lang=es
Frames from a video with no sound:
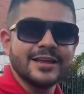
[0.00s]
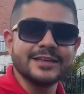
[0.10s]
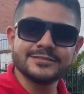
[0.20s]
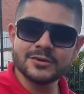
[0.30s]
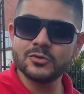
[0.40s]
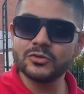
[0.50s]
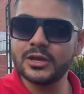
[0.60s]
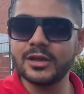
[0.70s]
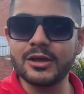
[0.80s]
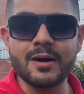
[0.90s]
esta ruta
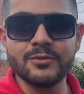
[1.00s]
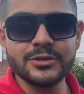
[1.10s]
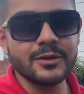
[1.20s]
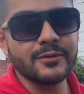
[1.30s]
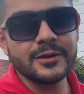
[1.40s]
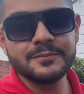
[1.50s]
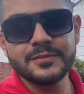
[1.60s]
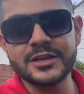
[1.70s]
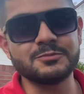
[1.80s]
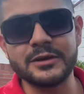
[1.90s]
que acabamos de vivir,
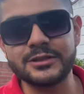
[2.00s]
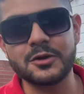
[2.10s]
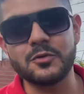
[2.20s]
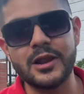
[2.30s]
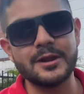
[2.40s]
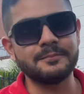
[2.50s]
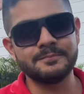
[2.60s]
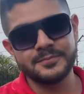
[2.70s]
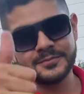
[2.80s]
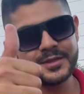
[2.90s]
espectacular.
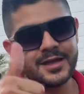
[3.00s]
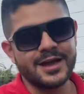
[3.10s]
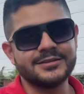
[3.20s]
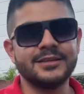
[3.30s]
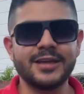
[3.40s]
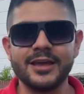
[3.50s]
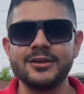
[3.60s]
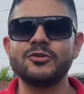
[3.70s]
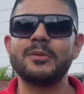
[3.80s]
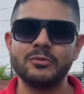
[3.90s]
Así que
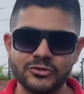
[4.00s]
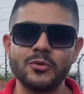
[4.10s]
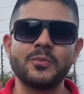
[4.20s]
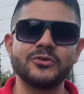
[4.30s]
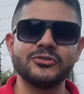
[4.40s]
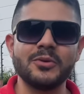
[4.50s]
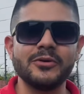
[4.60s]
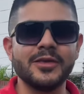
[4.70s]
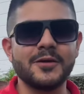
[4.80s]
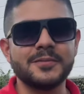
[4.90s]
nos vemos en un próximo
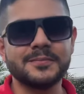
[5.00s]
video.